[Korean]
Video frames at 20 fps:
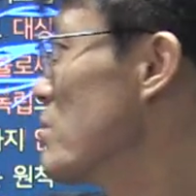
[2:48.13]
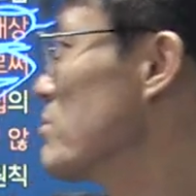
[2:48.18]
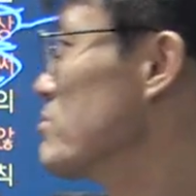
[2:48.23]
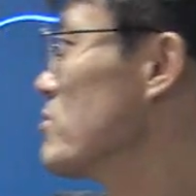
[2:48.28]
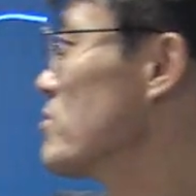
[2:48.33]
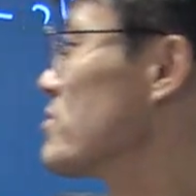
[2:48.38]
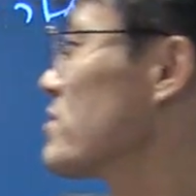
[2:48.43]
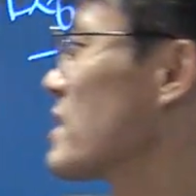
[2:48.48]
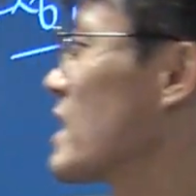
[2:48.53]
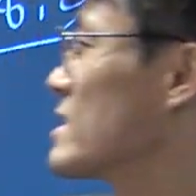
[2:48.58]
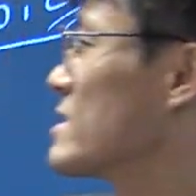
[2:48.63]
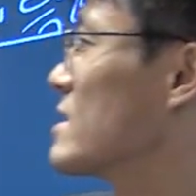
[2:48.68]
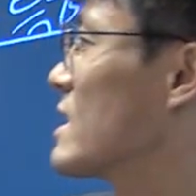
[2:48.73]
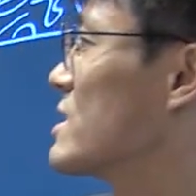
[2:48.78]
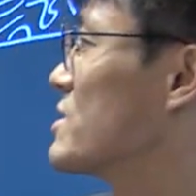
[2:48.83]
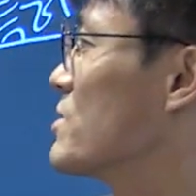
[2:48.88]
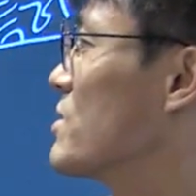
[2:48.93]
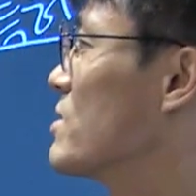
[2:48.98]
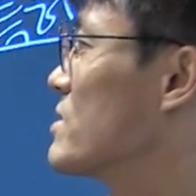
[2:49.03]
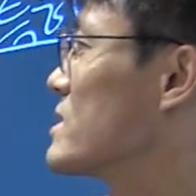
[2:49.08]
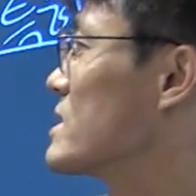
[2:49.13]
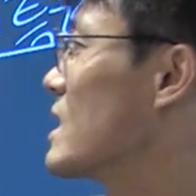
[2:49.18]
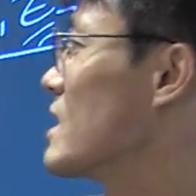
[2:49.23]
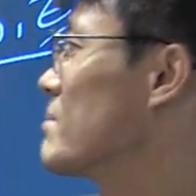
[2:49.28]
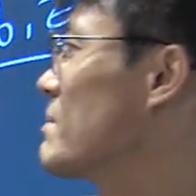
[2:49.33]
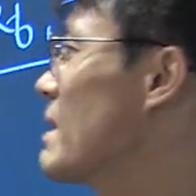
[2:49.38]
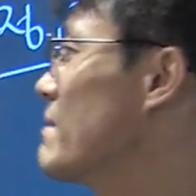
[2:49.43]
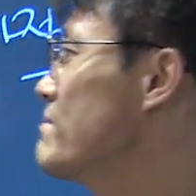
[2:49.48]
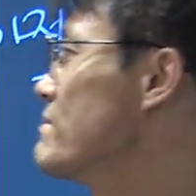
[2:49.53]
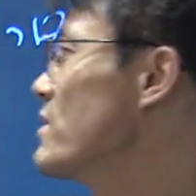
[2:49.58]
법률로서 가능하죠. 자,
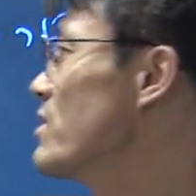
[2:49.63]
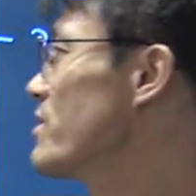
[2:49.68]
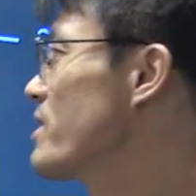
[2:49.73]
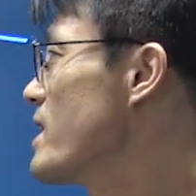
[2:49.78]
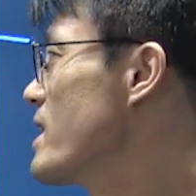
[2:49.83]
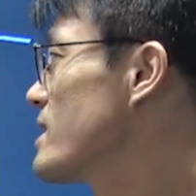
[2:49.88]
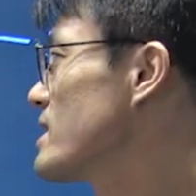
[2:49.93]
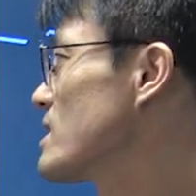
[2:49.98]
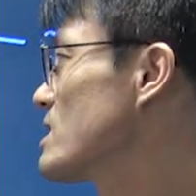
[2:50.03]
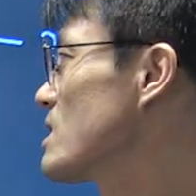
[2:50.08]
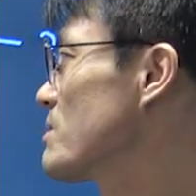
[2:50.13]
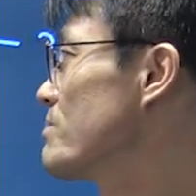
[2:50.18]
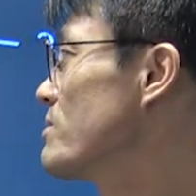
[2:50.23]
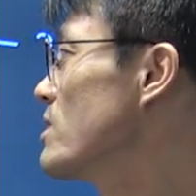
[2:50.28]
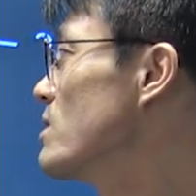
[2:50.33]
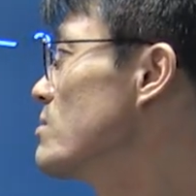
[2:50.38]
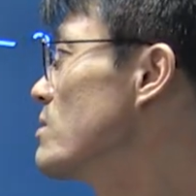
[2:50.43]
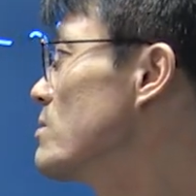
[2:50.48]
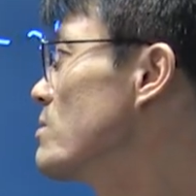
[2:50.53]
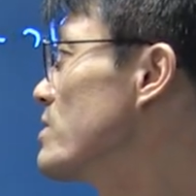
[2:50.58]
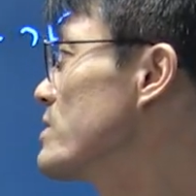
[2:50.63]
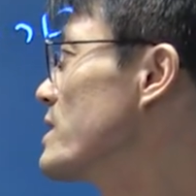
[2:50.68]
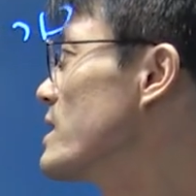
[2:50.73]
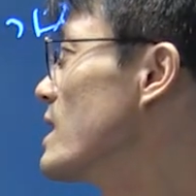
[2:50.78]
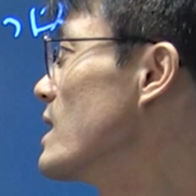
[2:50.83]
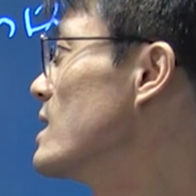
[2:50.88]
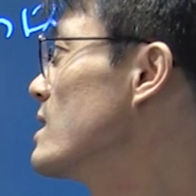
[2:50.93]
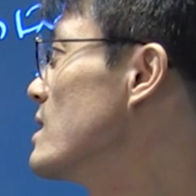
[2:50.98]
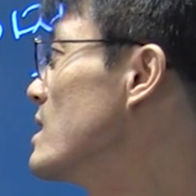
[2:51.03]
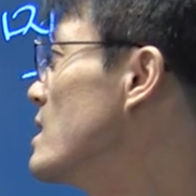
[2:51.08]
반면에 자,
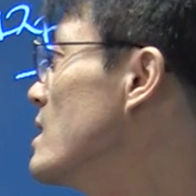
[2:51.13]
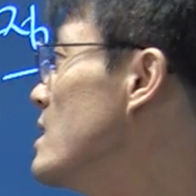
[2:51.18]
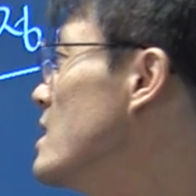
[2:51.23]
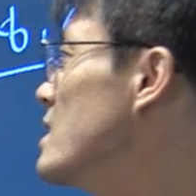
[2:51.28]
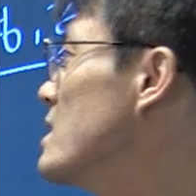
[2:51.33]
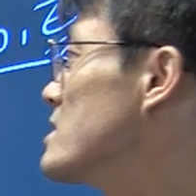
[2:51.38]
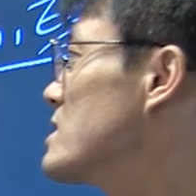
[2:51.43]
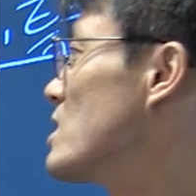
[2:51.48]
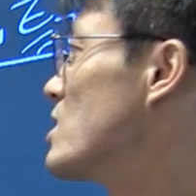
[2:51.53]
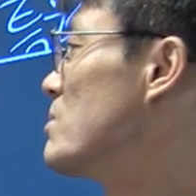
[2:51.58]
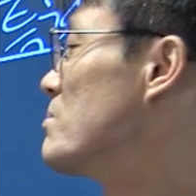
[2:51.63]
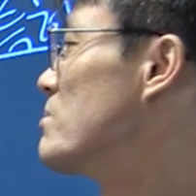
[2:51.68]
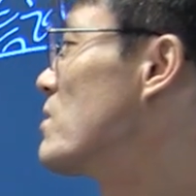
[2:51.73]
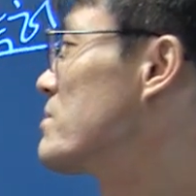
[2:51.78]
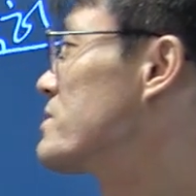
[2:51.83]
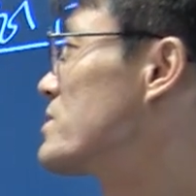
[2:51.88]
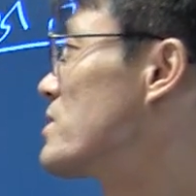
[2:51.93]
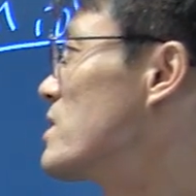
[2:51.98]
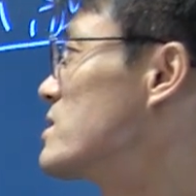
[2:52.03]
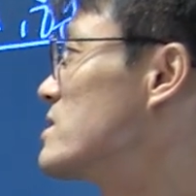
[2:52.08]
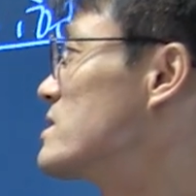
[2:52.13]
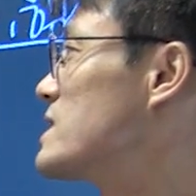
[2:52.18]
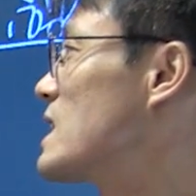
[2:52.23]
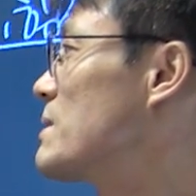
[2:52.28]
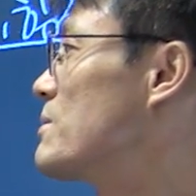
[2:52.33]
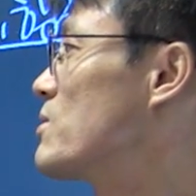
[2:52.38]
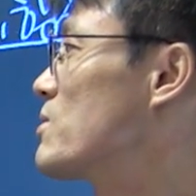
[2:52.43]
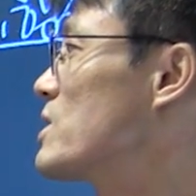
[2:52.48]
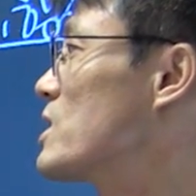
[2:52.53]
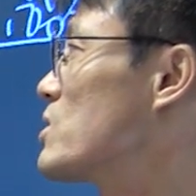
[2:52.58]
특별법원이랑 자, 헌법이 정하는
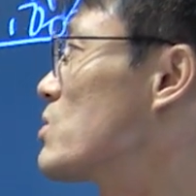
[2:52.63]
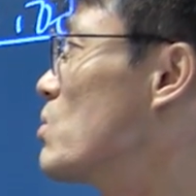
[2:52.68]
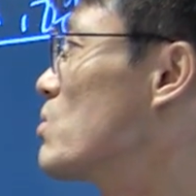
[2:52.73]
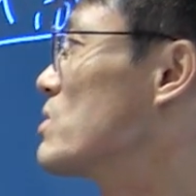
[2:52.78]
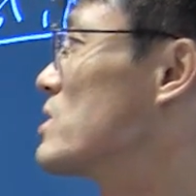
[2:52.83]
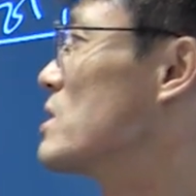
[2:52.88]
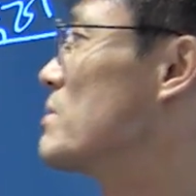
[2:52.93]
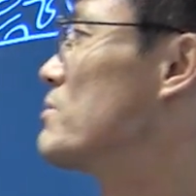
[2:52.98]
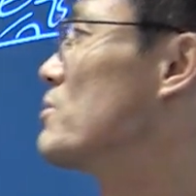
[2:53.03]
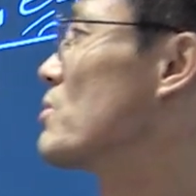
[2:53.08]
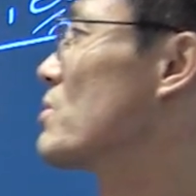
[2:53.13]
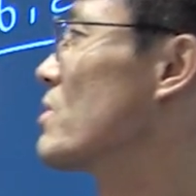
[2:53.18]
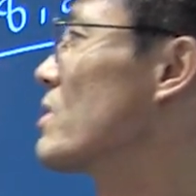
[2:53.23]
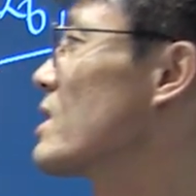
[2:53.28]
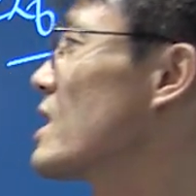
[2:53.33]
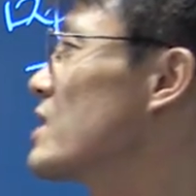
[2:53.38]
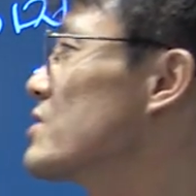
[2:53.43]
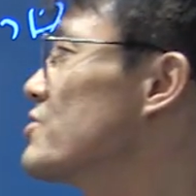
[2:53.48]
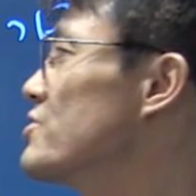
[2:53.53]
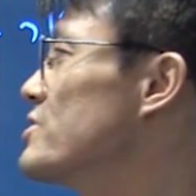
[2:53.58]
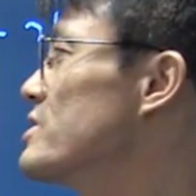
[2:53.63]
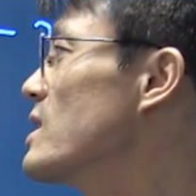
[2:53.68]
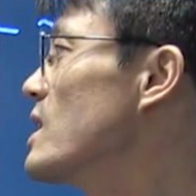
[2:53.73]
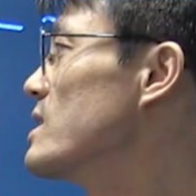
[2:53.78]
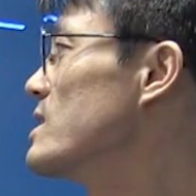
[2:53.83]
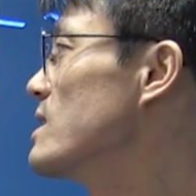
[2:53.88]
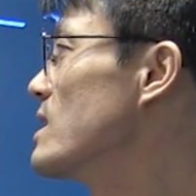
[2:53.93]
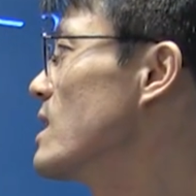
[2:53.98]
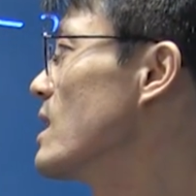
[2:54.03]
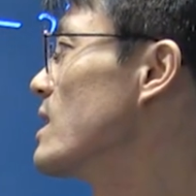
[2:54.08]
사법권의 독립 요건을 갖추지
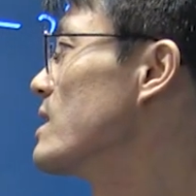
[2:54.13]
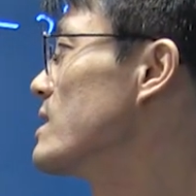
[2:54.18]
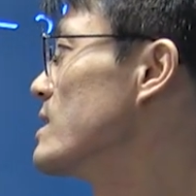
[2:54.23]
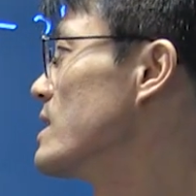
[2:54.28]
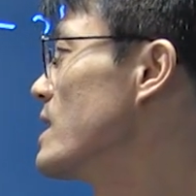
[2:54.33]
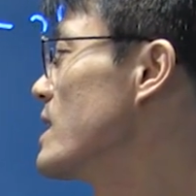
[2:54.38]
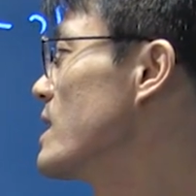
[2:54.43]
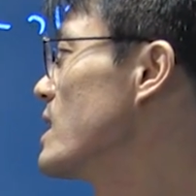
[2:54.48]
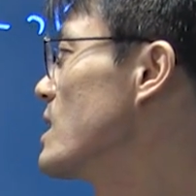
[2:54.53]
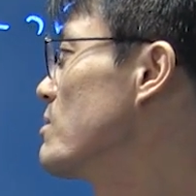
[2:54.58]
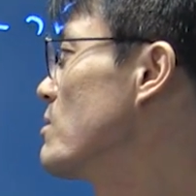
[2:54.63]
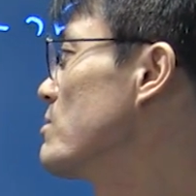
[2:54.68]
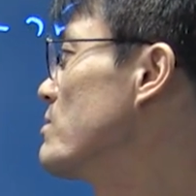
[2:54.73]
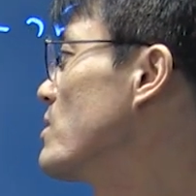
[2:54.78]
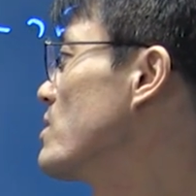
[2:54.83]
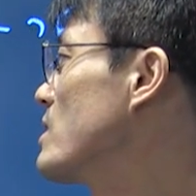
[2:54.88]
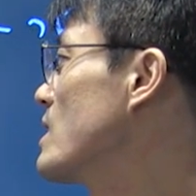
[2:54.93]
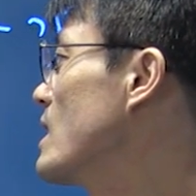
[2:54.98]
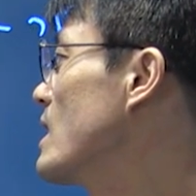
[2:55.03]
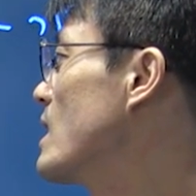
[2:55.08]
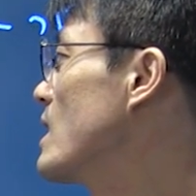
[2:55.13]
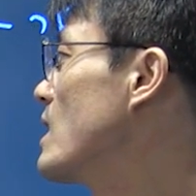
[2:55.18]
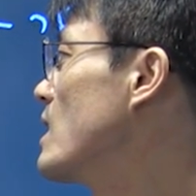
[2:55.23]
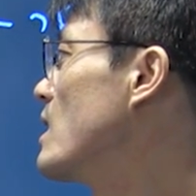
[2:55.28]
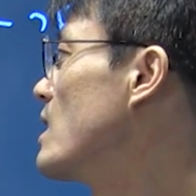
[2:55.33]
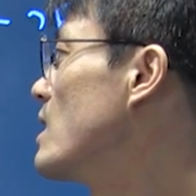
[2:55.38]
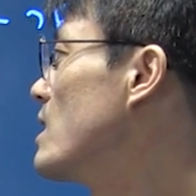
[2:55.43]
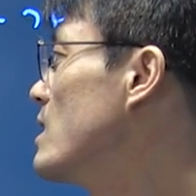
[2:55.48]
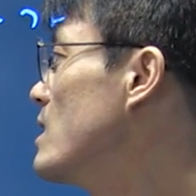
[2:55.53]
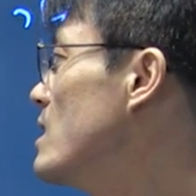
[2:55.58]
아니한
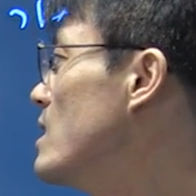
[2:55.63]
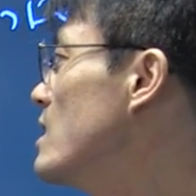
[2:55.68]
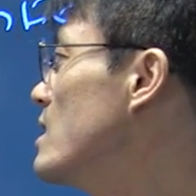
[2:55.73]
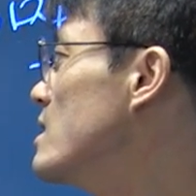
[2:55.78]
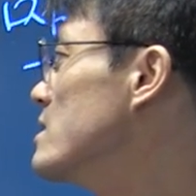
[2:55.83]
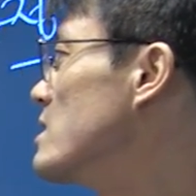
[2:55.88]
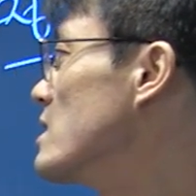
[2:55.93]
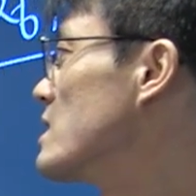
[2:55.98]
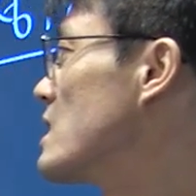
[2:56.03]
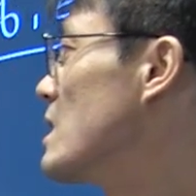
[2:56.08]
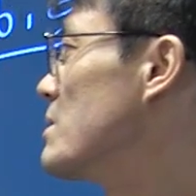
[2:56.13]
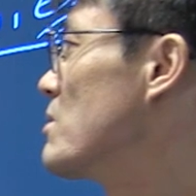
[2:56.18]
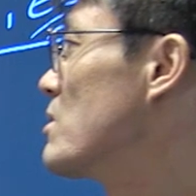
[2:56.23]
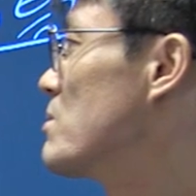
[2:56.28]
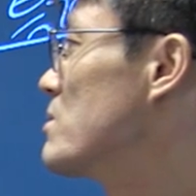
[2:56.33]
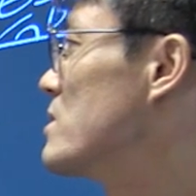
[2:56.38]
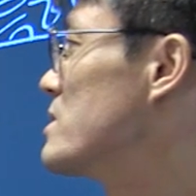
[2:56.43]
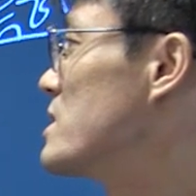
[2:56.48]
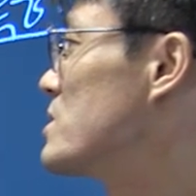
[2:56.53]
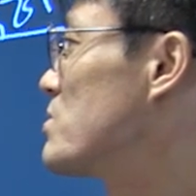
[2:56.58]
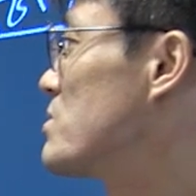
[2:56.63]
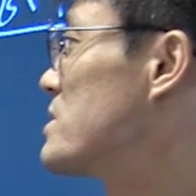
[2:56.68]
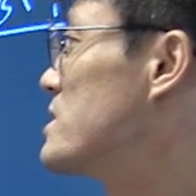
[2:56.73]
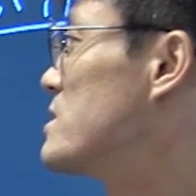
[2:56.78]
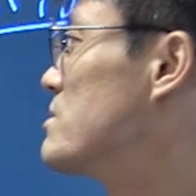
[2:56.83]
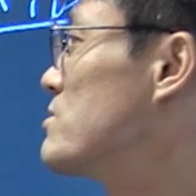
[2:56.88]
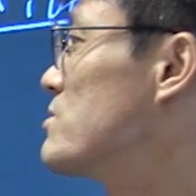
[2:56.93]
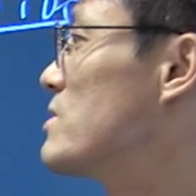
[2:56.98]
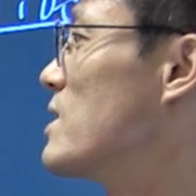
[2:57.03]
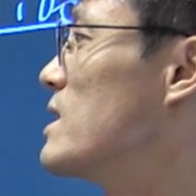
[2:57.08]
예외법원과 대법원은
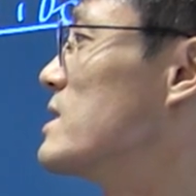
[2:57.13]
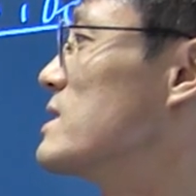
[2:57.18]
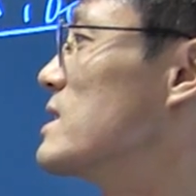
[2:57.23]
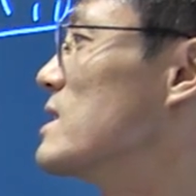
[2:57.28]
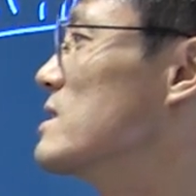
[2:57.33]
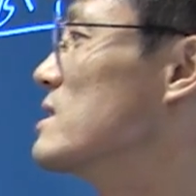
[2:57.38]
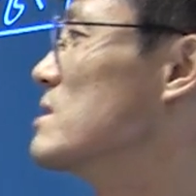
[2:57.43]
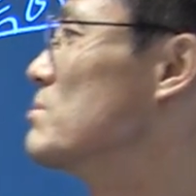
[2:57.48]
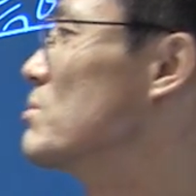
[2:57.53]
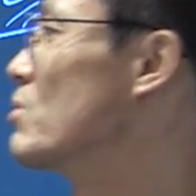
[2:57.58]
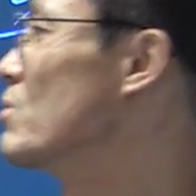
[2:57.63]
최종심문을 하지 않는